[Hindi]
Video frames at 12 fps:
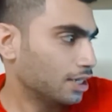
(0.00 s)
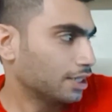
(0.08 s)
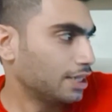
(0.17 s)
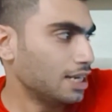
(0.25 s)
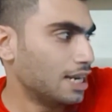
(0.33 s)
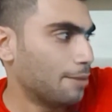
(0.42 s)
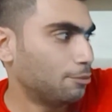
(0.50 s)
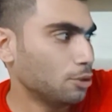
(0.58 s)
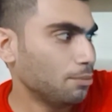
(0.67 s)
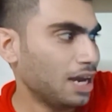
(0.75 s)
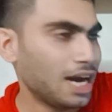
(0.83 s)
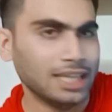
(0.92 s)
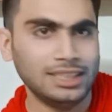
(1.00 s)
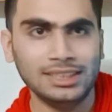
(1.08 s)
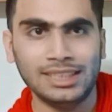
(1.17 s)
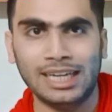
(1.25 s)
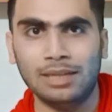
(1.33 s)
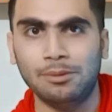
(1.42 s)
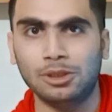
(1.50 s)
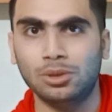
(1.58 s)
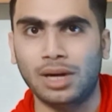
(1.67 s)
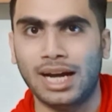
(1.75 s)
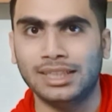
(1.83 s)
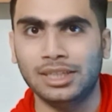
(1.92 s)
कि लैपटॉप में आधी साइड पे तो
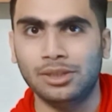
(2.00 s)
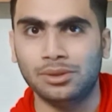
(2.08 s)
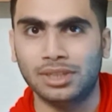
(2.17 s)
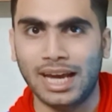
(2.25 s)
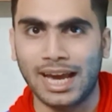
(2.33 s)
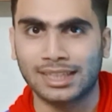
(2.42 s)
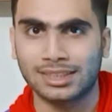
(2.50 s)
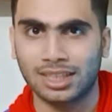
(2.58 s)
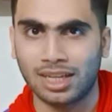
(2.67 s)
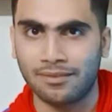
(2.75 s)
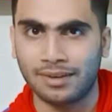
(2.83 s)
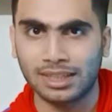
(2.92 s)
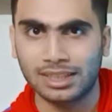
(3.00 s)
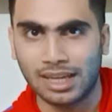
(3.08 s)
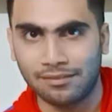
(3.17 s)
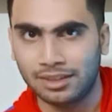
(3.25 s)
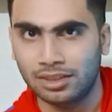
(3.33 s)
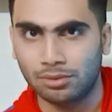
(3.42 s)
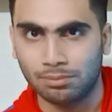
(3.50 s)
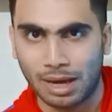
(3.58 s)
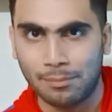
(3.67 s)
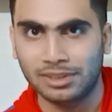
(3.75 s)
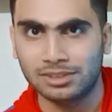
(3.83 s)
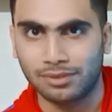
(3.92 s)
आ जाए उनका एक्सेल का वर्क या फिर
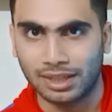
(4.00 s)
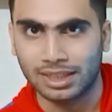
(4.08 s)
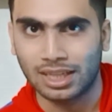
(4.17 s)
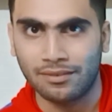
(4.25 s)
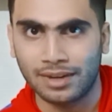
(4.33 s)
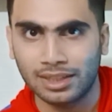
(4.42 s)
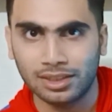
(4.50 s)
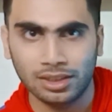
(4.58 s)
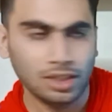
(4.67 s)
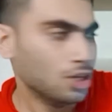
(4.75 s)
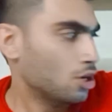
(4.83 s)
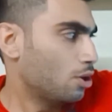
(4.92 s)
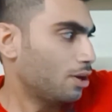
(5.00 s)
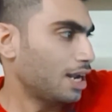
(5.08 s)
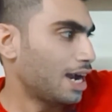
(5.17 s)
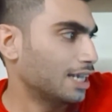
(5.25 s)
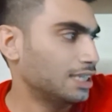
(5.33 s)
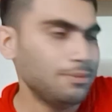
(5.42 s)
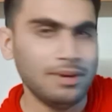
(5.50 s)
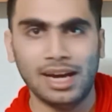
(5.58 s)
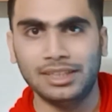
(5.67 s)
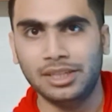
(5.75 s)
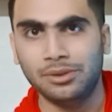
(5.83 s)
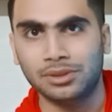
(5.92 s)
एम एस वर्ड का वर्क और आधे में आ
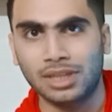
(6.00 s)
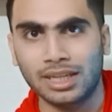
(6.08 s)
जाए उनका